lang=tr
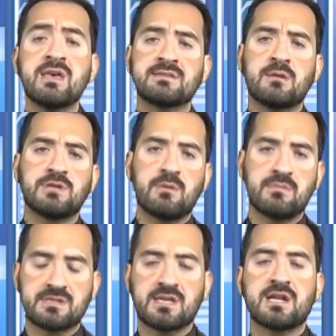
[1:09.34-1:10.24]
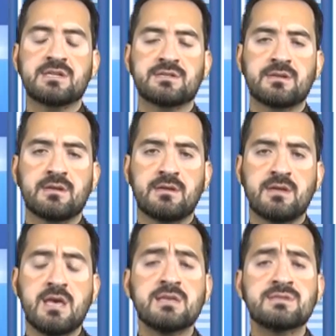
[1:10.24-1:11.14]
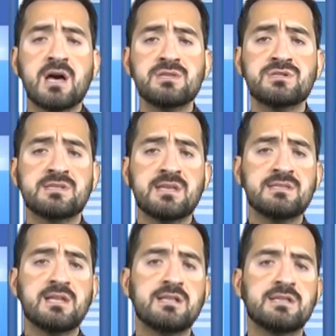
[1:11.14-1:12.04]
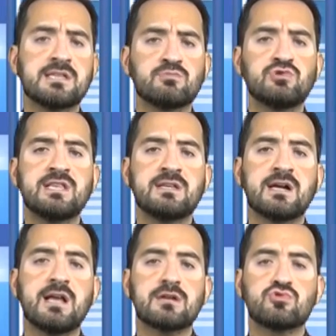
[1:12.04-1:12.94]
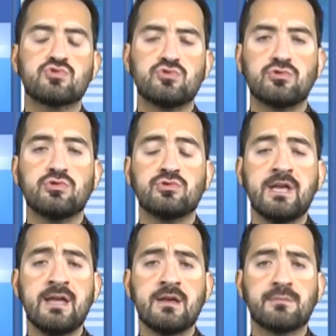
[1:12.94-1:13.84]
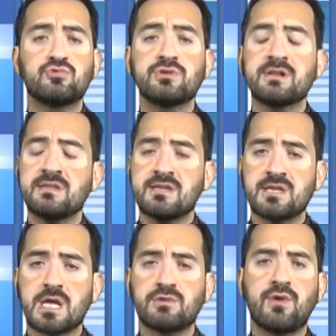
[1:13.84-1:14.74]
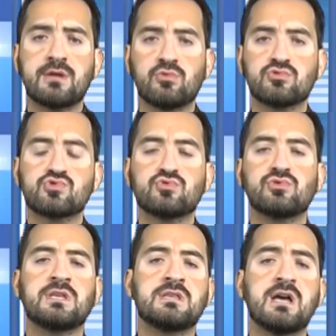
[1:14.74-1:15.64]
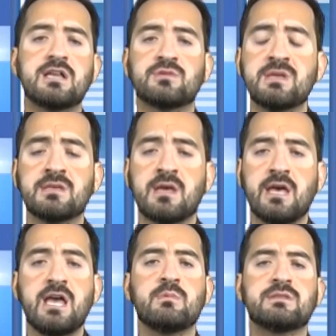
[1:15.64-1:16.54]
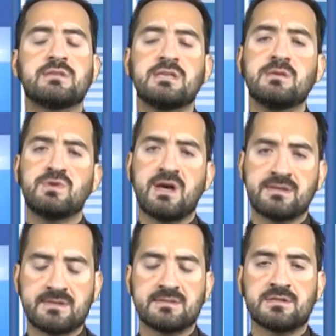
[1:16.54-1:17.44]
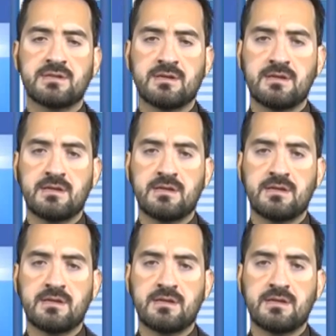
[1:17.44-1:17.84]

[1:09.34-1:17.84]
hesaplanması gerekir. Sadece ses telindeki bu detaylar düşünüldüğünde bunların tesadüfen oluştuğunu iddia etmek elbette ki imkansızdır.